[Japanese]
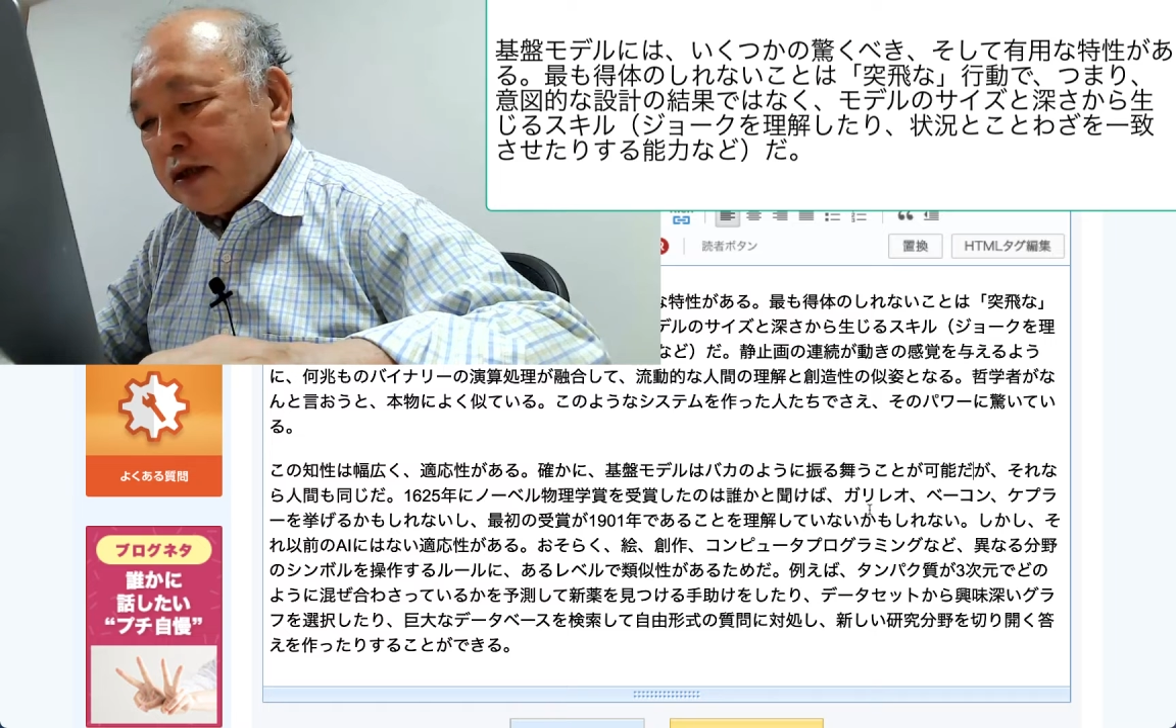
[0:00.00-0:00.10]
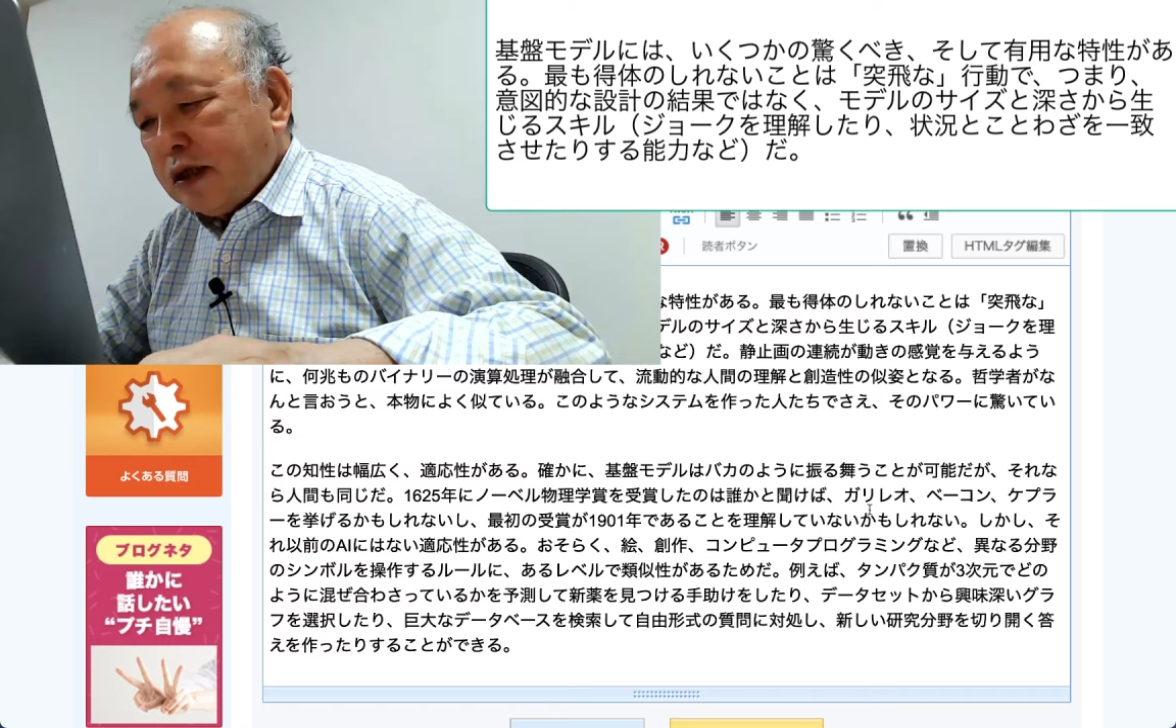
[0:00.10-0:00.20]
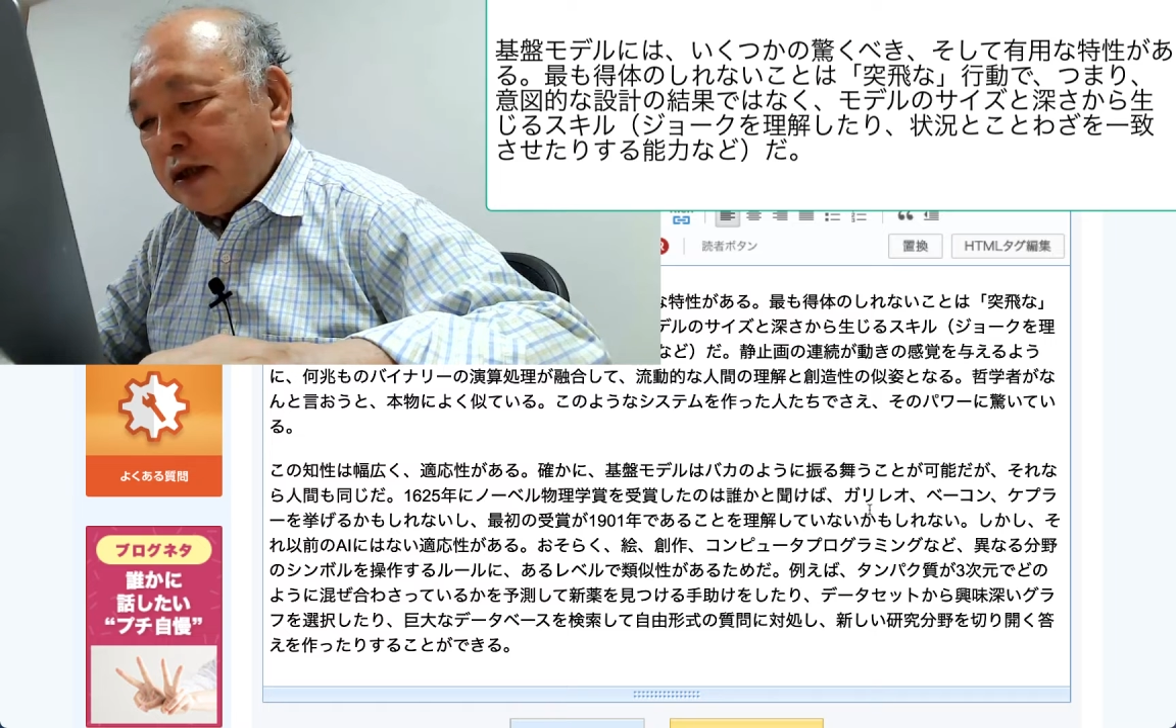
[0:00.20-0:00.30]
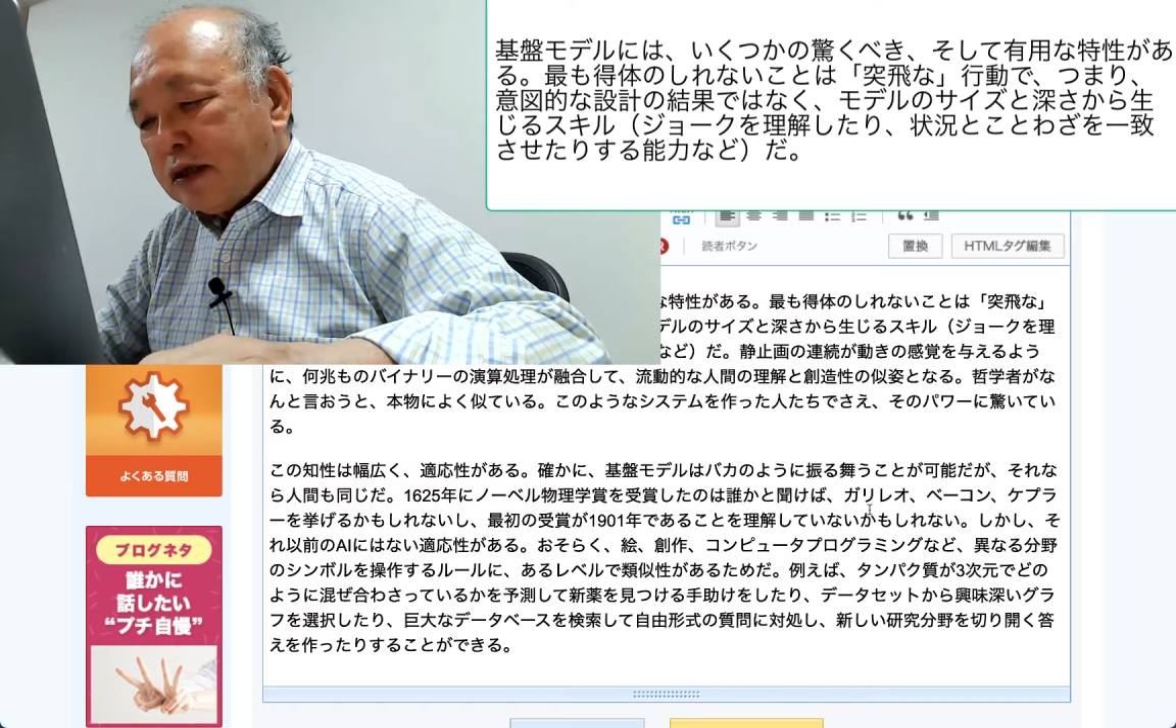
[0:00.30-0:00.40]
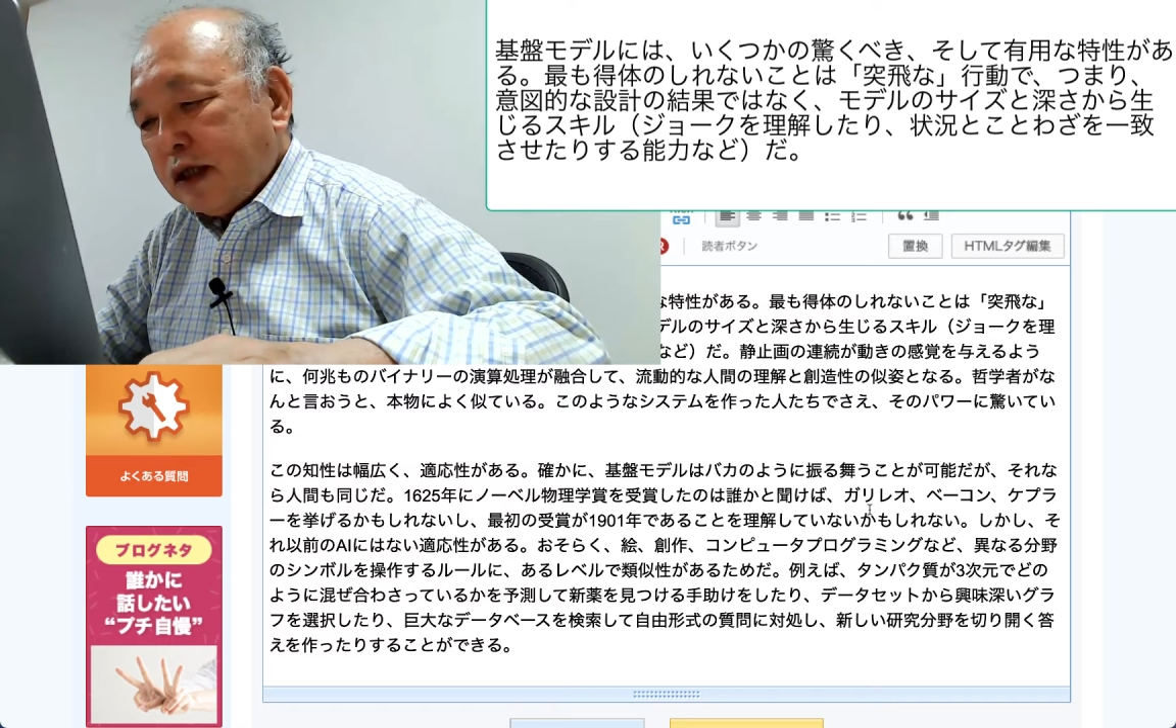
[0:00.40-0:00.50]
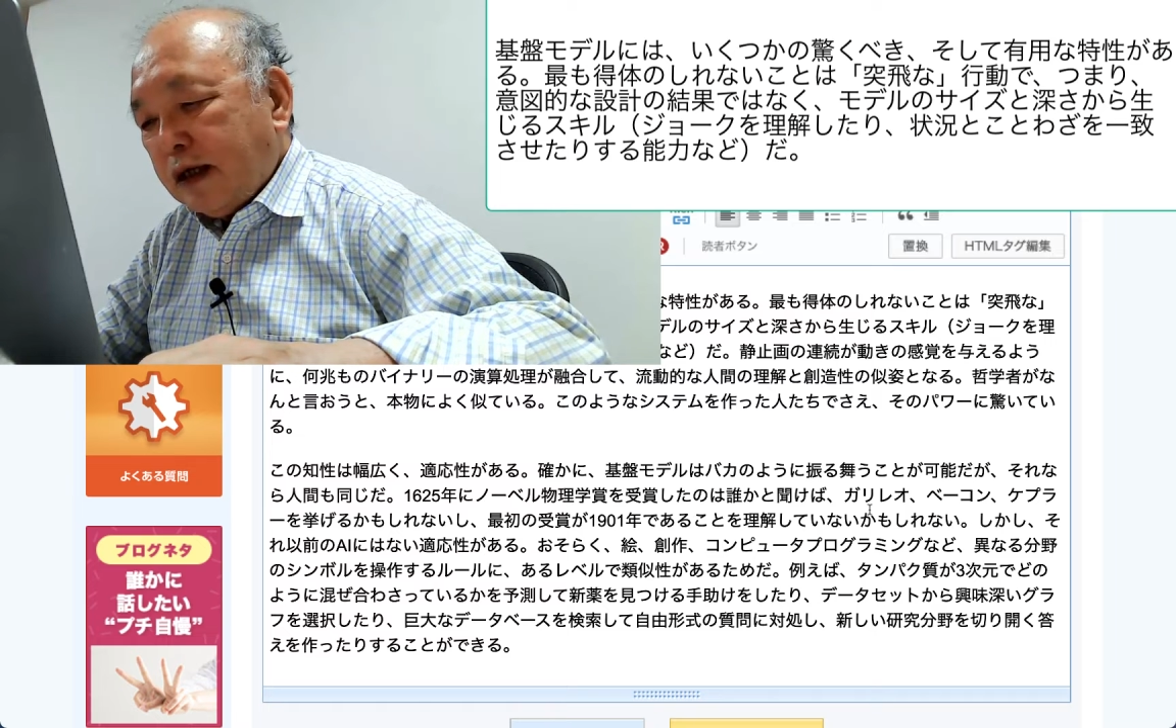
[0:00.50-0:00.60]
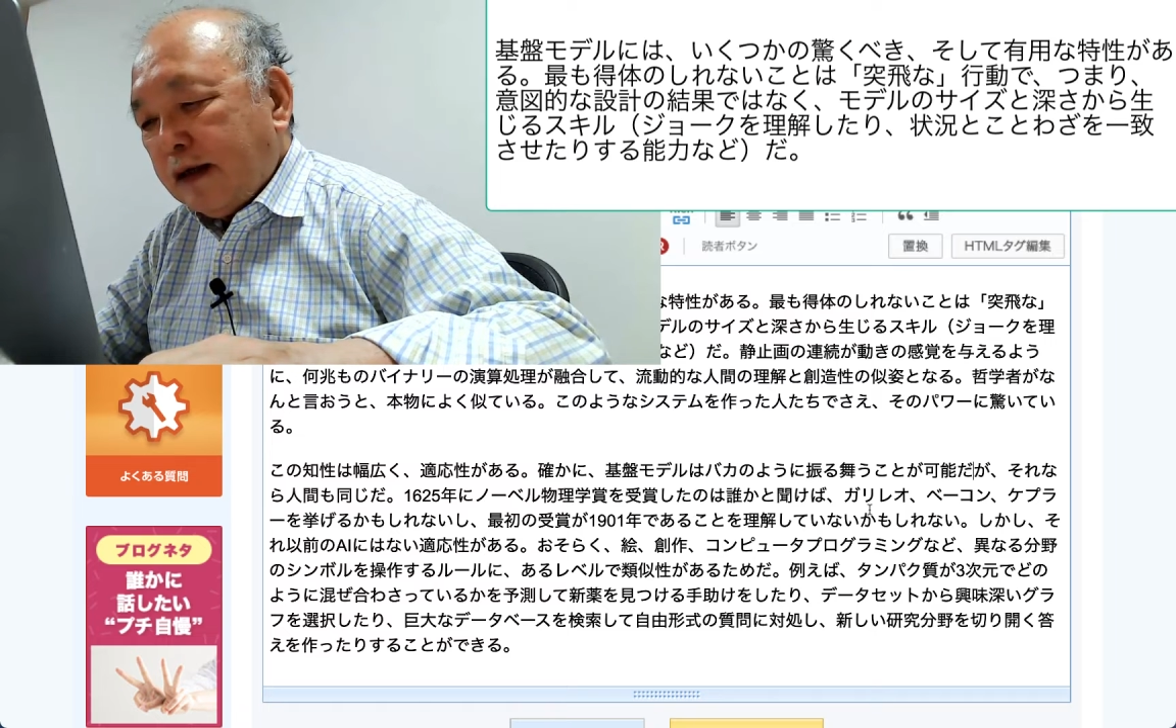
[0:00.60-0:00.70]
ね。ですから